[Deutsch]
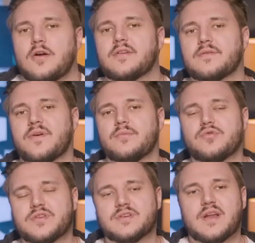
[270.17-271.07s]
Leute
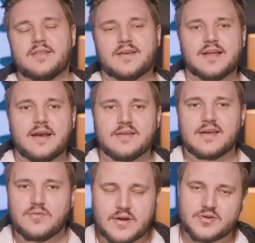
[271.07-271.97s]
vermuteten ein Signal in den
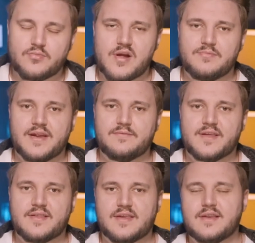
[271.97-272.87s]
Quantum Realm, denn
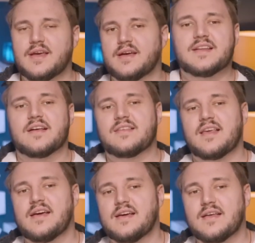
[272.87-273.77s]
wir sehen ja, dass
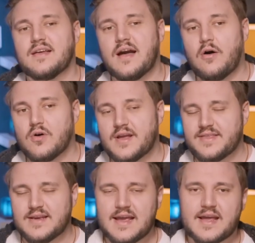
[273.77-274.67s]
äh, auch
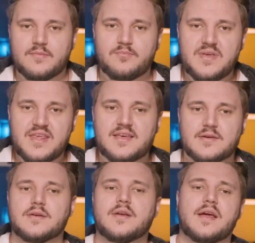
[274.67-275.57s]
Cassie Lang ein
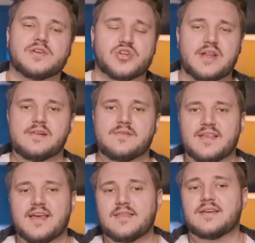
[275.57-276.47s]
Beacon erstellt, was
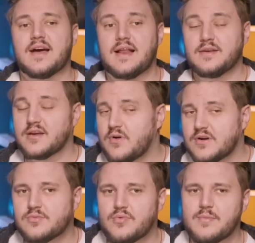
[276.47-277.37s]
ein Signal in den
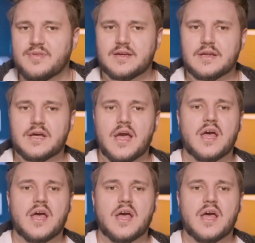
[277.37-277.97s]
Quantum Realm sendet.